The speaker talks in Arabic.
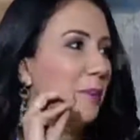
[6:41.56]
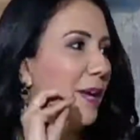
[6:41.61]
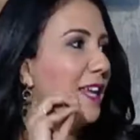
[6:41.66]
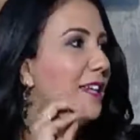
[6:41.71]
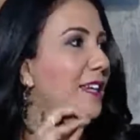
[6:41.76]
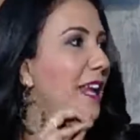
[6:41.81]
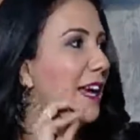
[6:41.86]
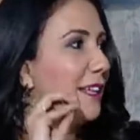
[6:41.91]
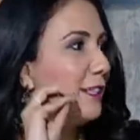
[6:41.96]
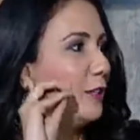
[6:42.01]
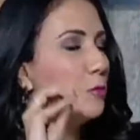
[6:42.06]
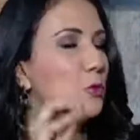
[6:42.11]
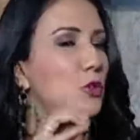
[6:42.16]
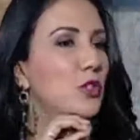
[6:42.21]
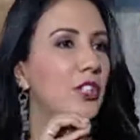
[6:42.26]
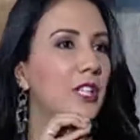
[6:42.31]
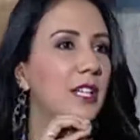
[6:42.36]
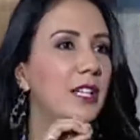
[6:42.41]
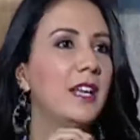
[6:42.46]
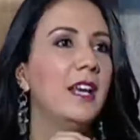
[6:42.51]
بان هذا
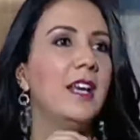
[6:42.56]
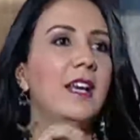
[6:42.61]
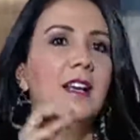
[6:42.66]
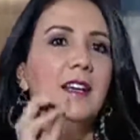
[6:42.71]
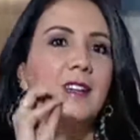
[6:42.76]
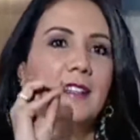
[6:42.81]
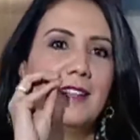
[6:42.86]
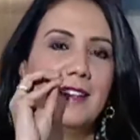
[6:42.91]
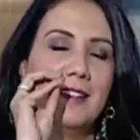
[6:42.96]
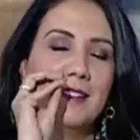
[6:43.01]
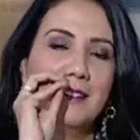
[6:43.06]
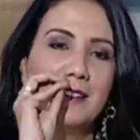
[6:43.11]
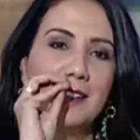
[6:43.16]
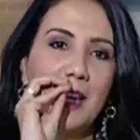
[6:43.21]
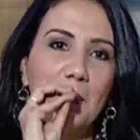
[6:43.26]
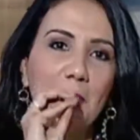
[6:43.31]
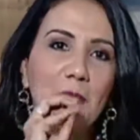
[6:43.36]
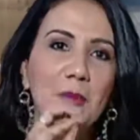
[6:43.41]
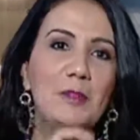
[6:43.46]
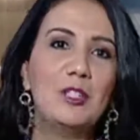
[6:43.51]
المشكل
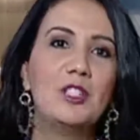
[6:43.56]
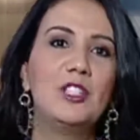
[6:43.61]
طبيب